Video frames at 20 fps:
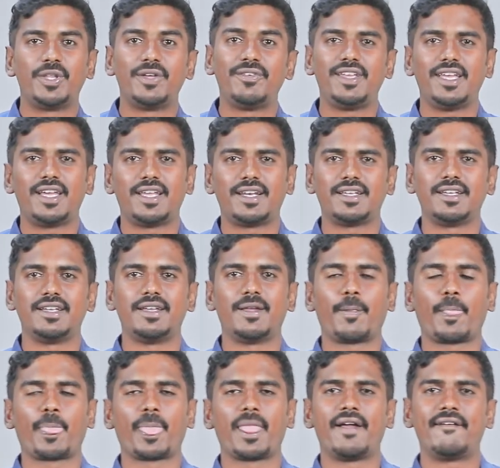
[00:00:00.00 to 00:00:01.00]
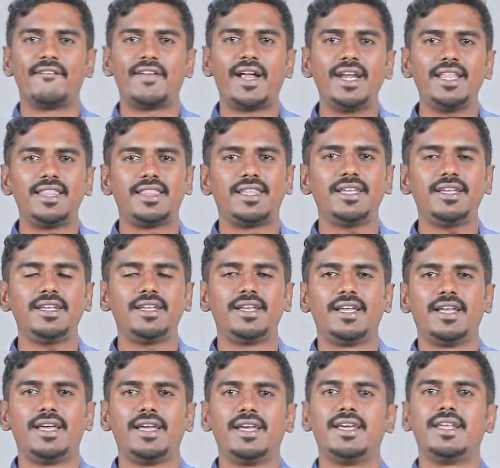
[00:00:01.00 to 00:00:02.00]
உதவியாக இருக்குங்க அடுத்து
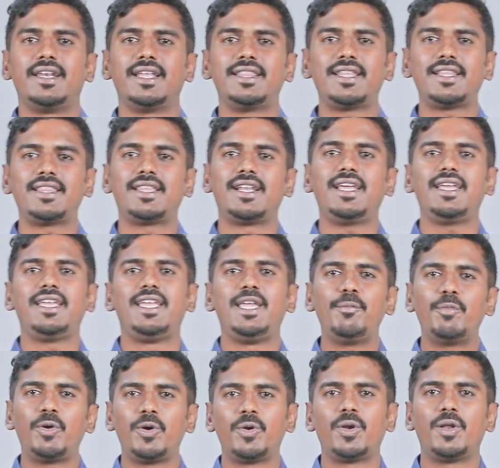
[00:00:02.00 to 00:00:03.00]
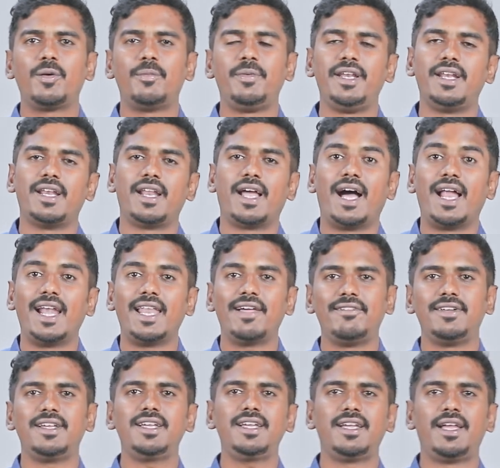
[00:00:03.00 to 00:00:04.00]
ரத்தத்தில் ஹீமோக்ளோபின்
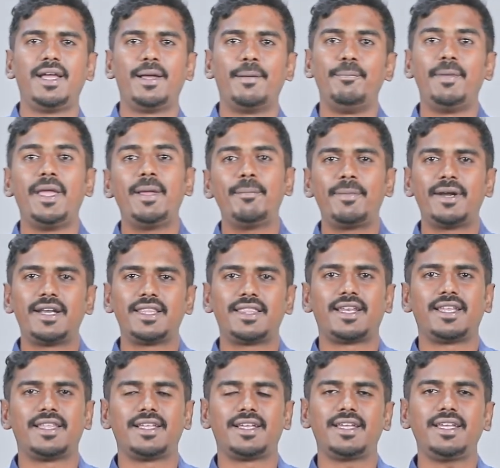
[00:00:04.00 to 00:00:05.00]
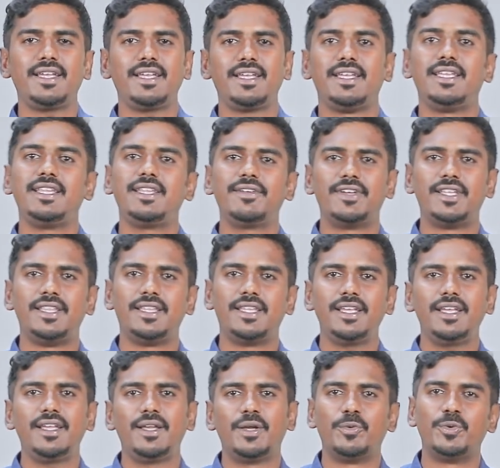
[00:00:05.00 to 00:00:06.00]
அளவு மேம்படுத்துறதுக்கு இது வந்து
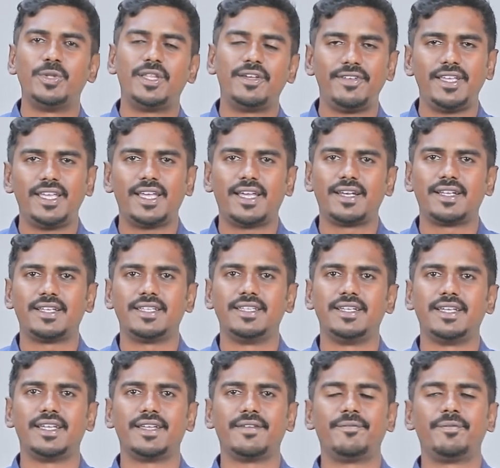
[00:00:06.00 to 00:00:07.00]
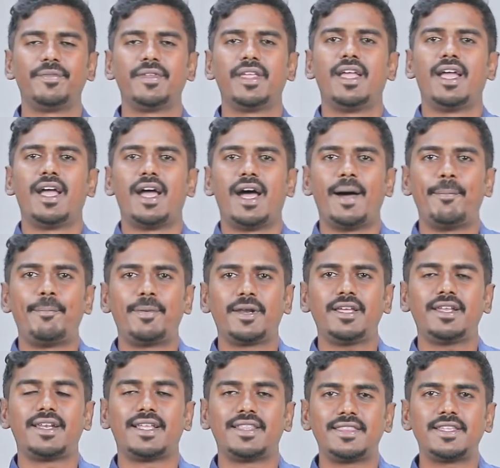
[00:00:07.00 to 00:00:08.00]
உதவியாக இருக்குதுங்க
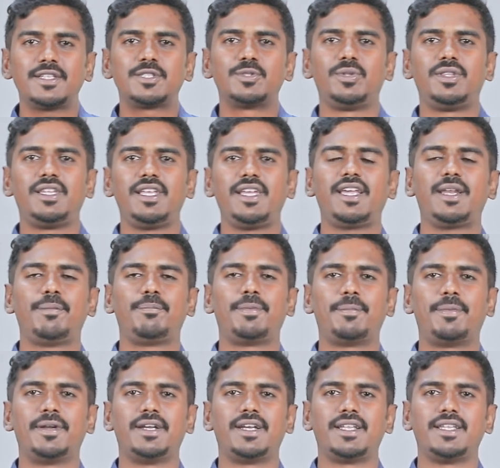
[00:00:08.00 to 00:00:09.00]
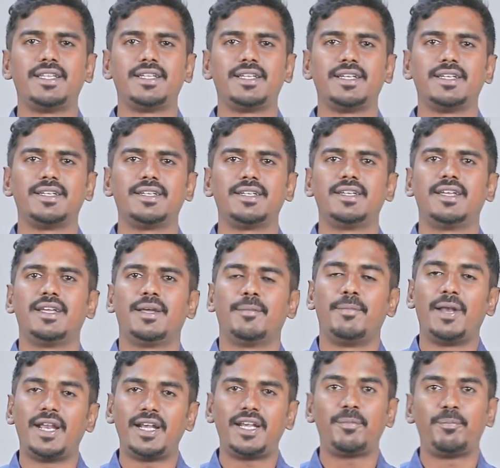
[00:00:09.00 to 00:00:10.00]
அப்புறம் ரத்த சுத்திகரிப்பு பண்ணுறதுக்கு
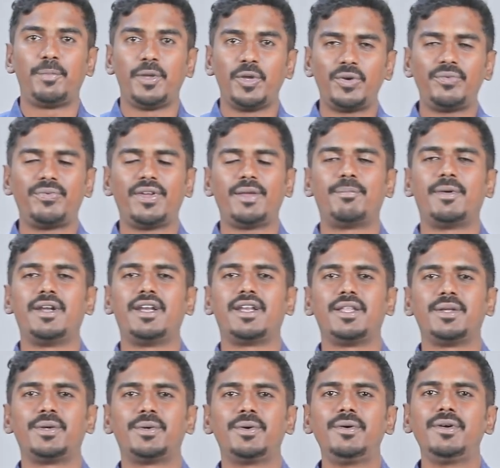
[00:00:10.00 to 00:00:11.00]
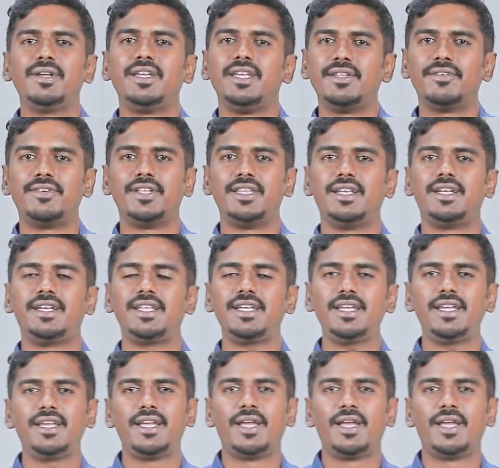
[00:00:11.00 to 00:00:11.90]
பிளட்டை பியூரிஃபை பண்ணுறதுக்கும் இது வந்துட்டு